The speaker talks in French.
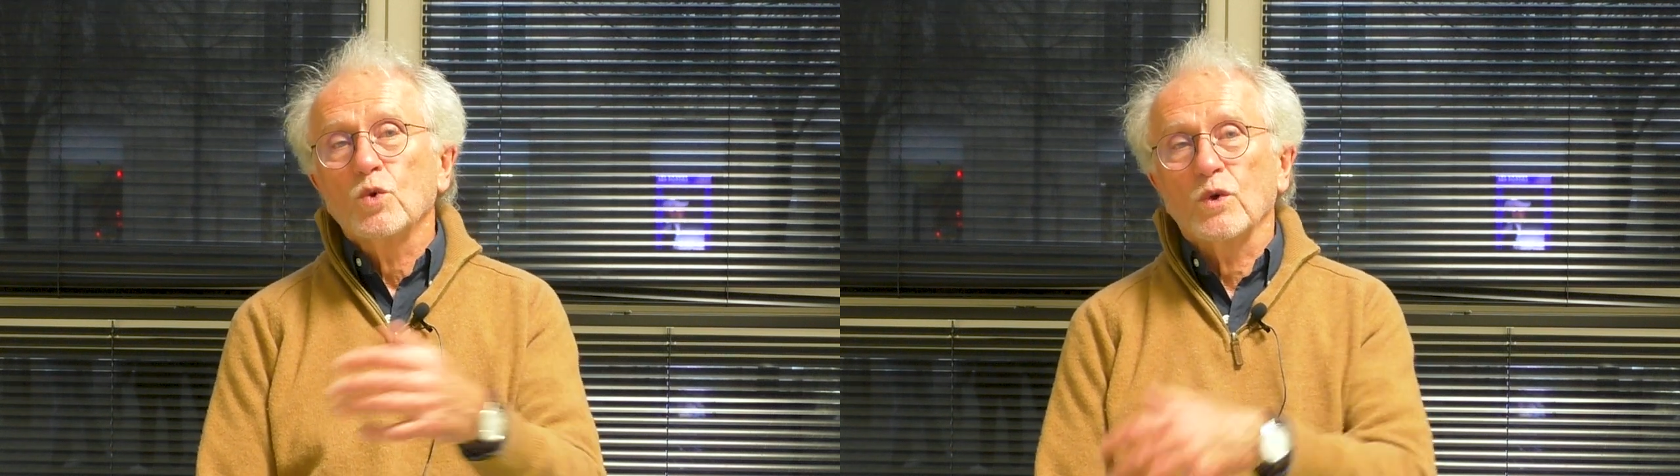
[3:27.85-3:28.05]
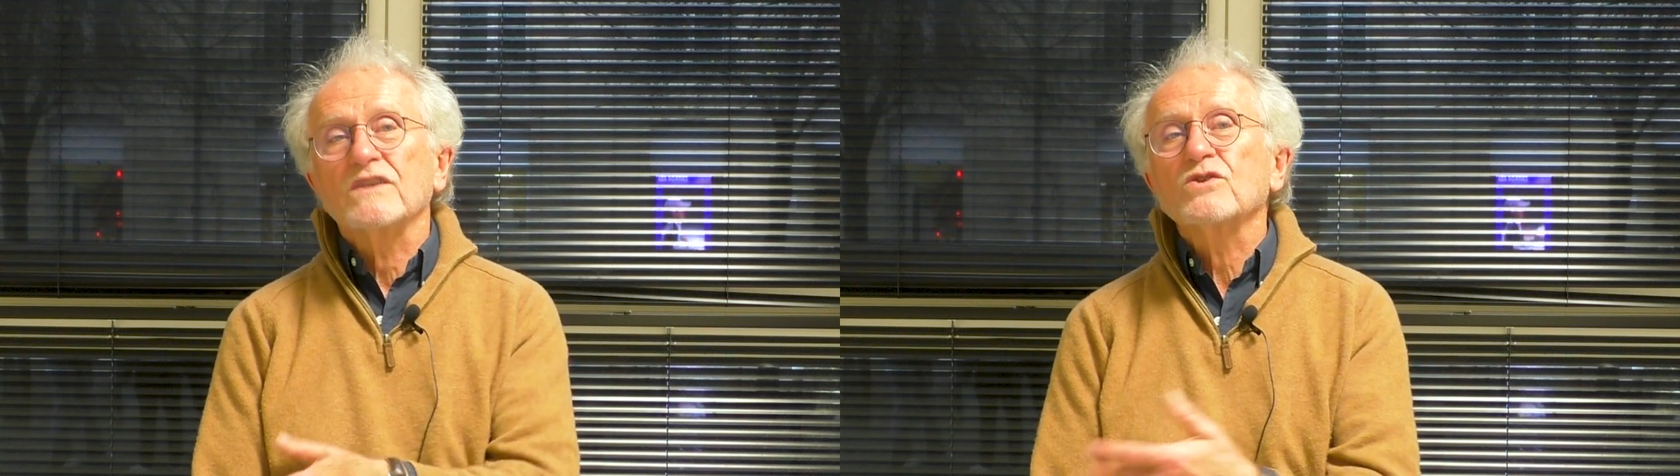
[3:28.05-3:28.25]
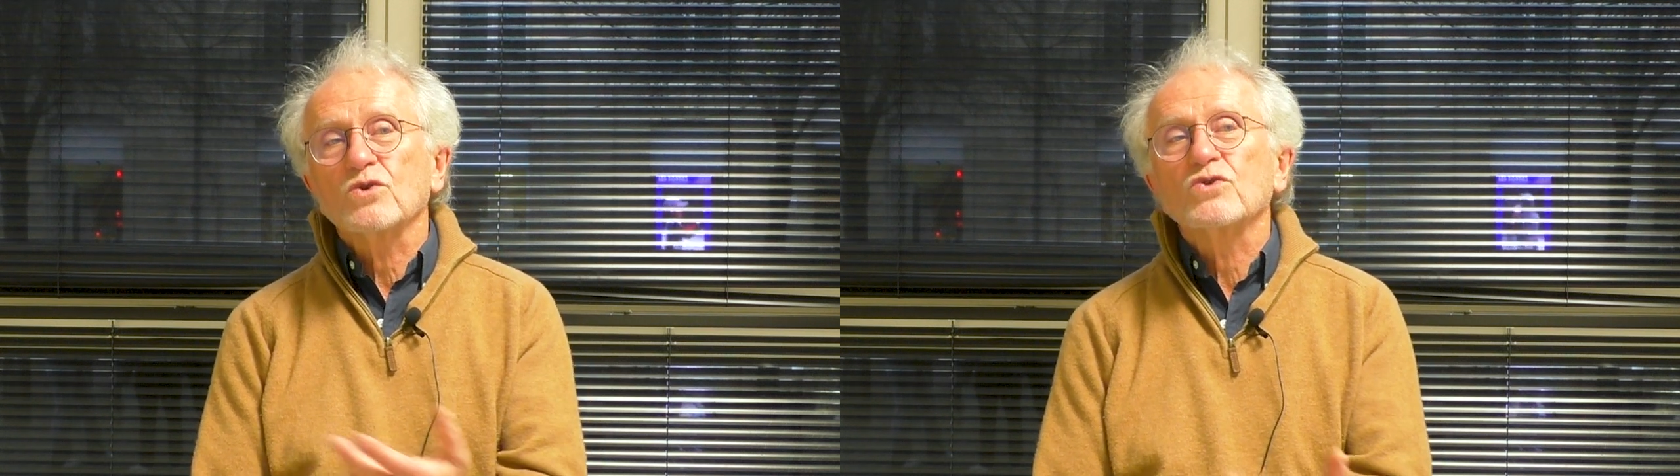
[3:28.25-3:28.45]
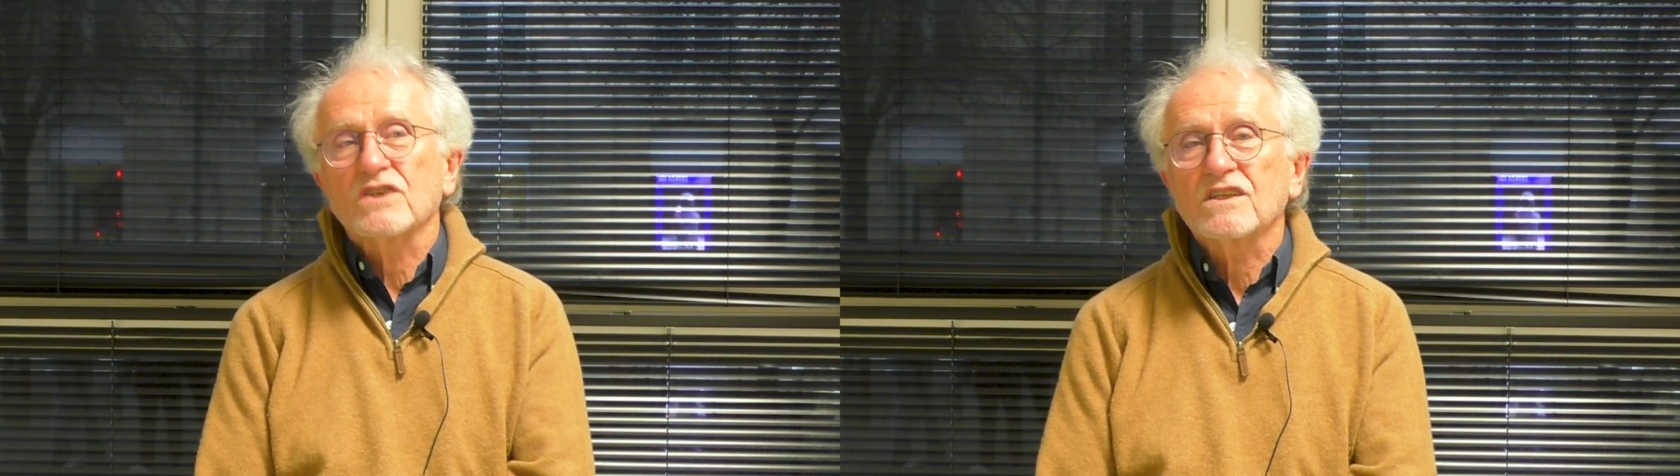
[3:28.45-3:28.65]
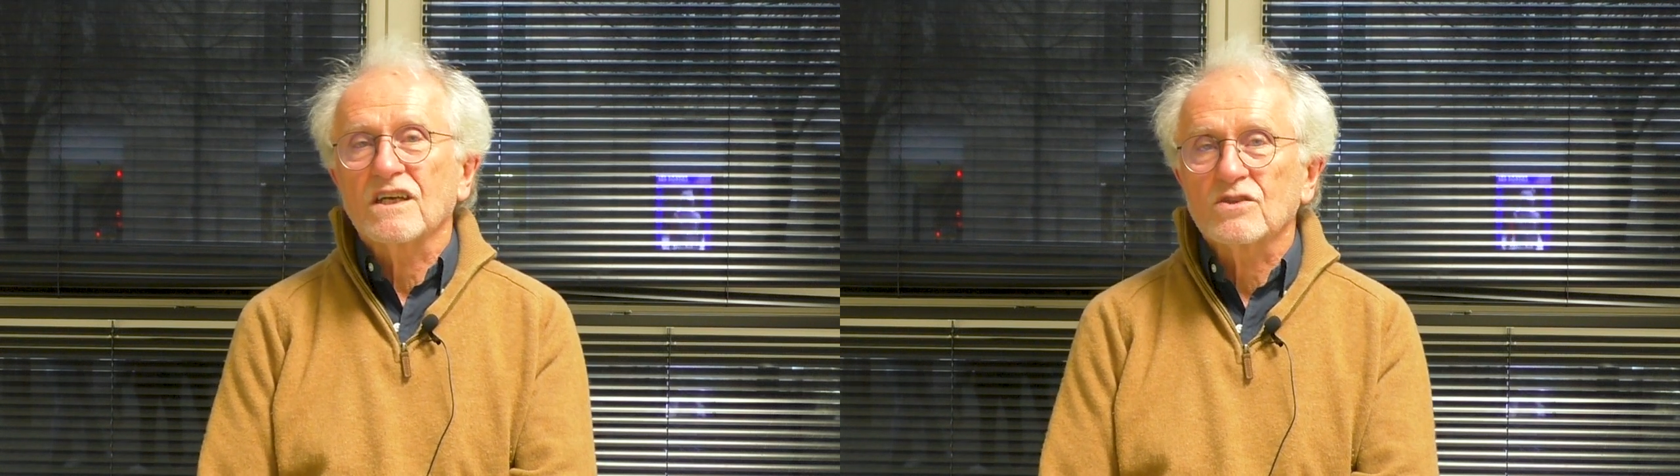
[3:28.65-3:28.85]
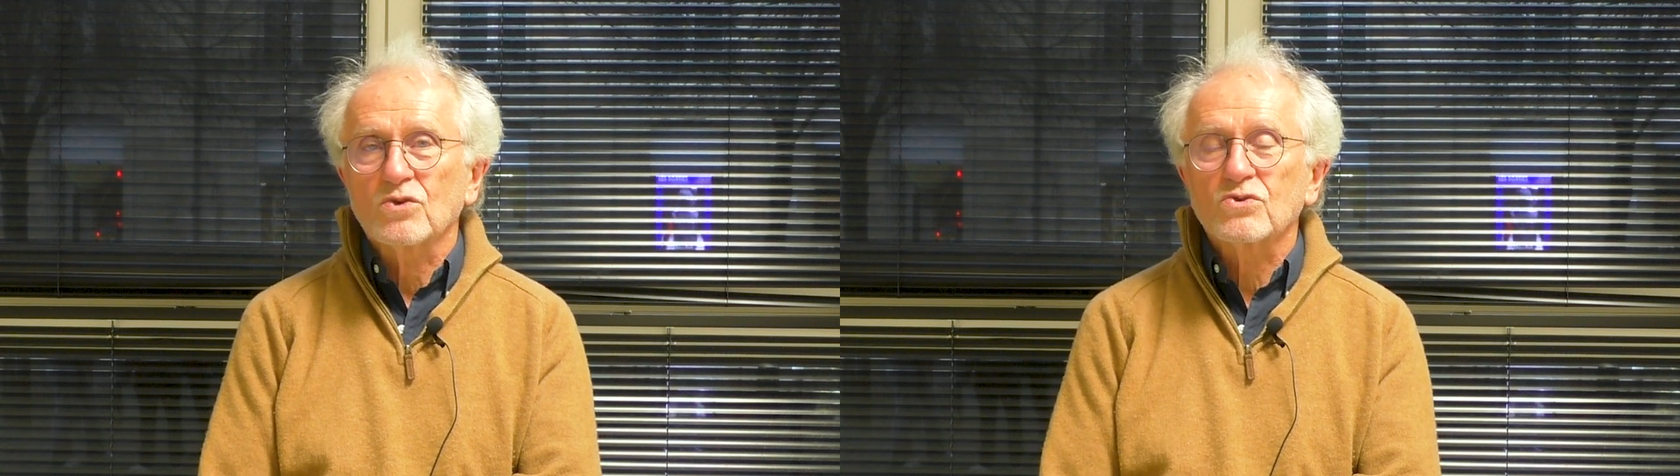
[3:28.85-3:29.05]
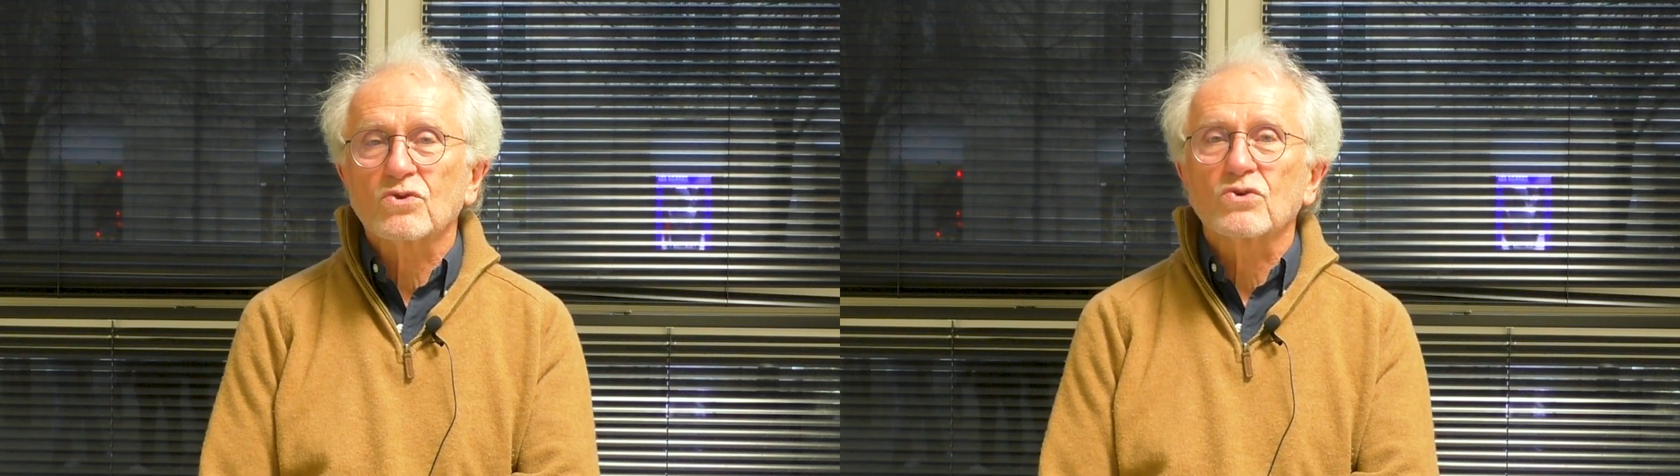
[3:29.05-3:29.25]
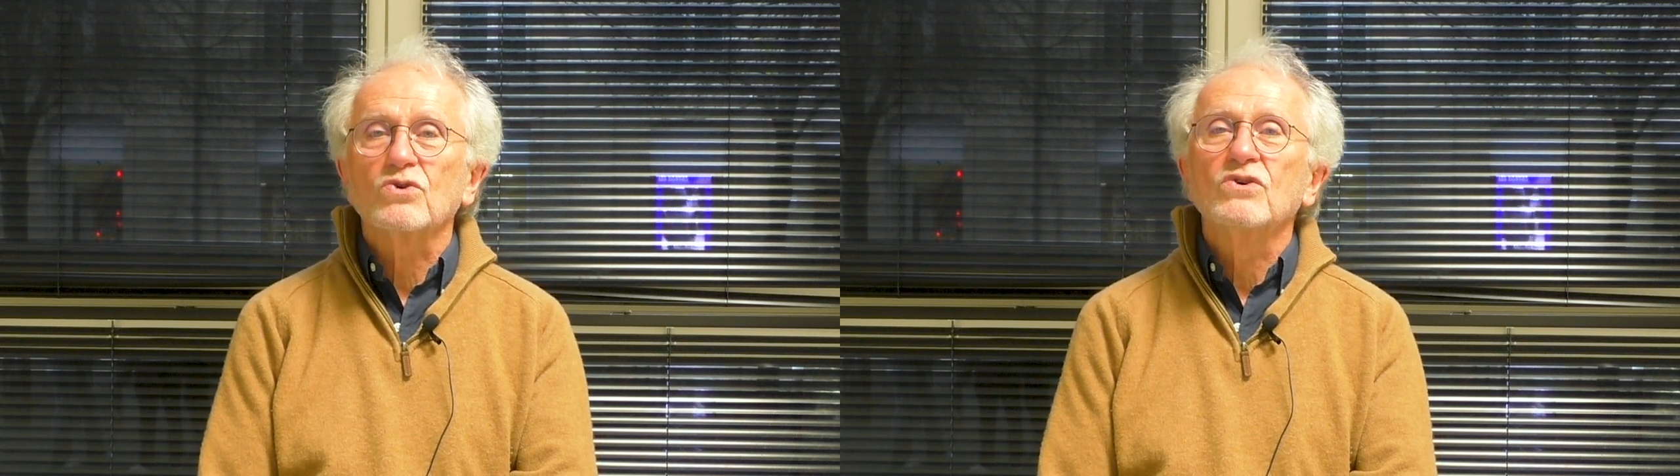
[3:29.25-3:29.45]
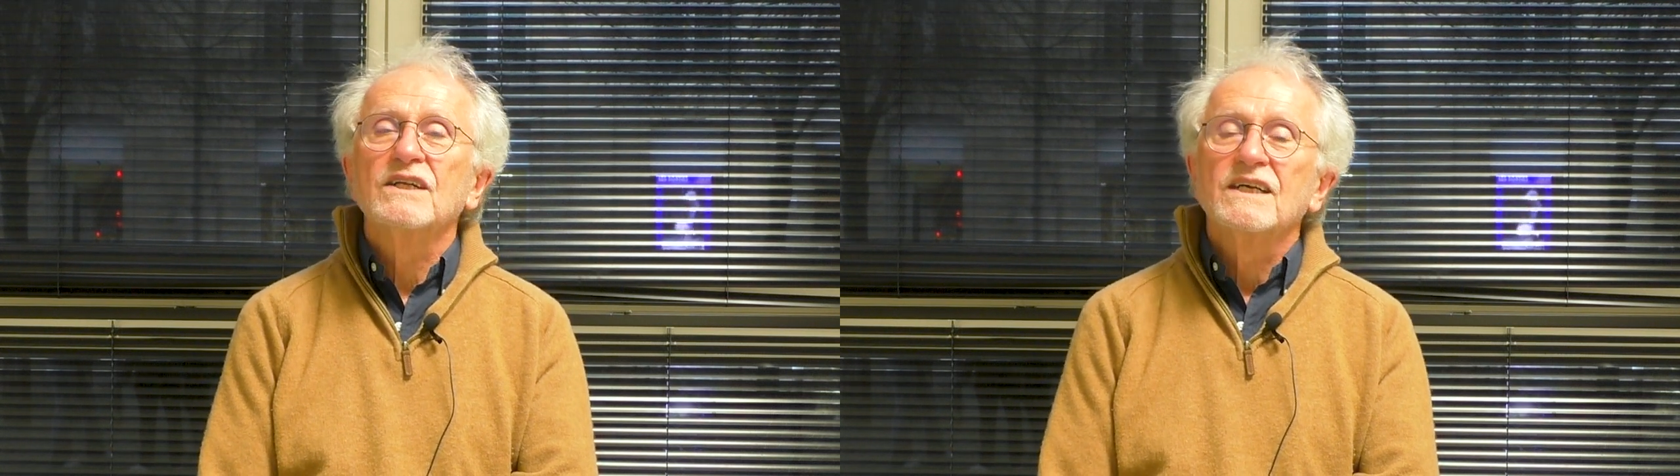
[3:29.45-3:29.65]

ou est-ce que c'est un autre,